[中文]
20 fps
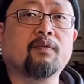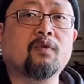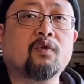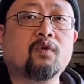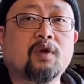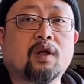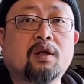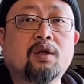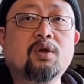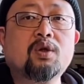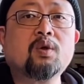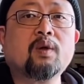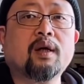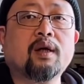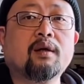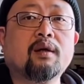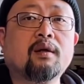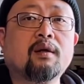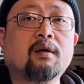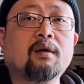全是税，
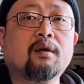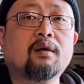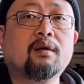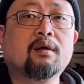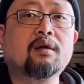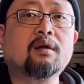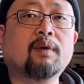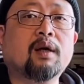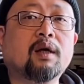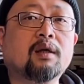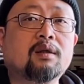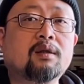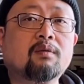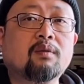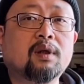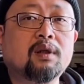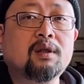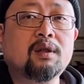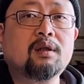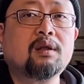是吧？是
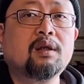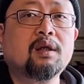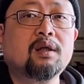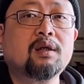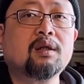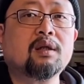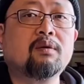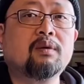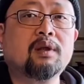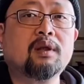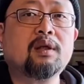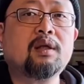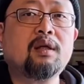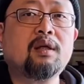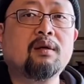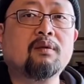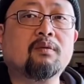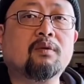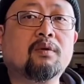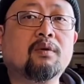我尽这社会的
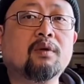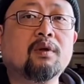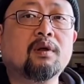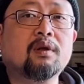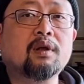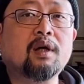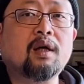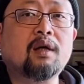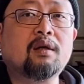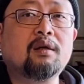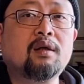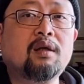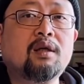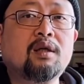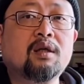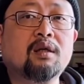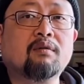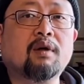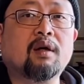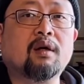义务，但是你
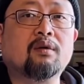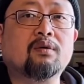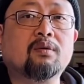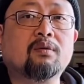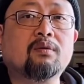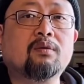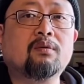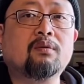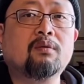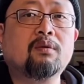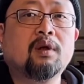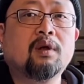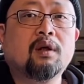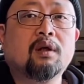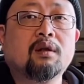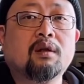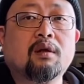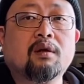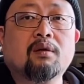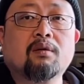指望着从中
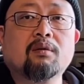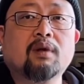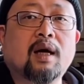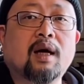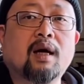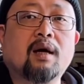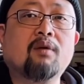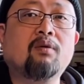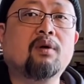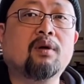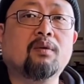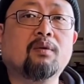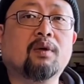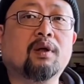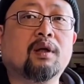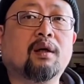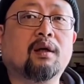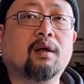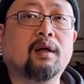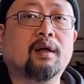能够拿回多
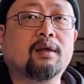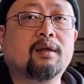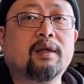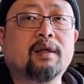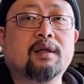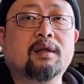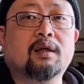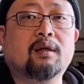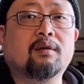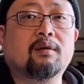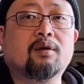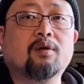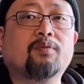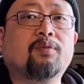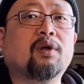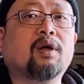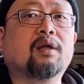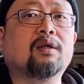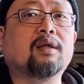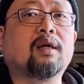少来，这事儿就
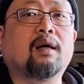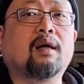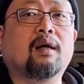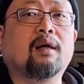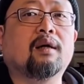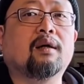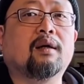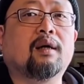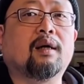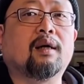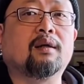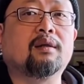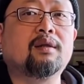不要想了啊！